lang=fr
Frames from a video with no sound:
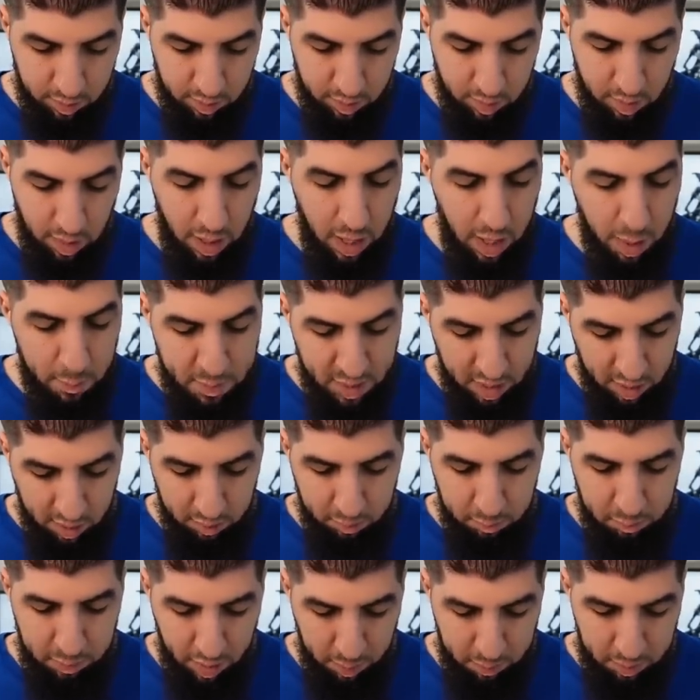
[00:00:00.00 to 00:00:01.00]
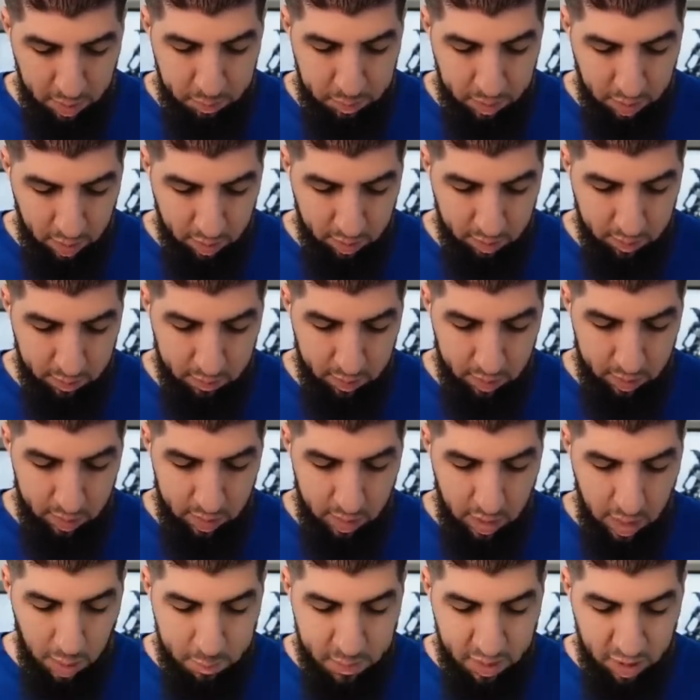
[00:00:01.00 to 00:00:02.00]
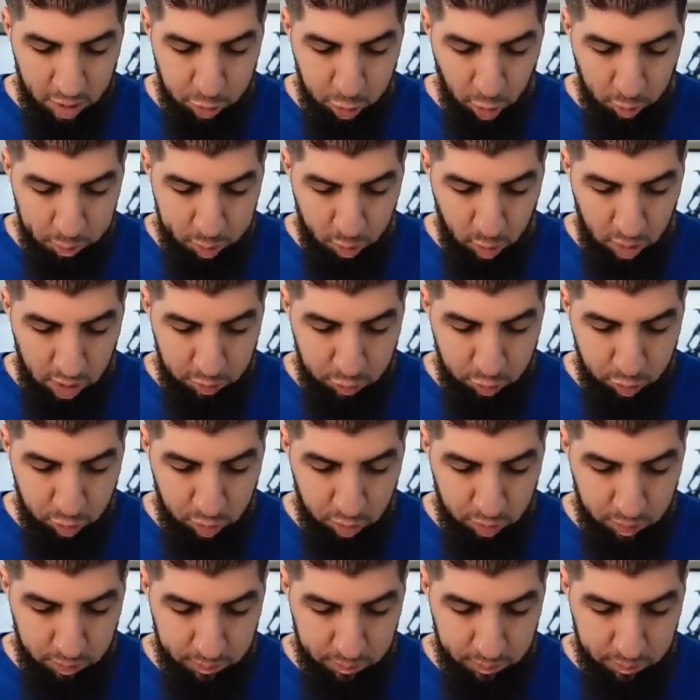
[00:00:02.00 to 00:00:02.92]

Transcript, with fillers: Ah, bien, bien, bien, bien. Il a bien tempo là-dessus.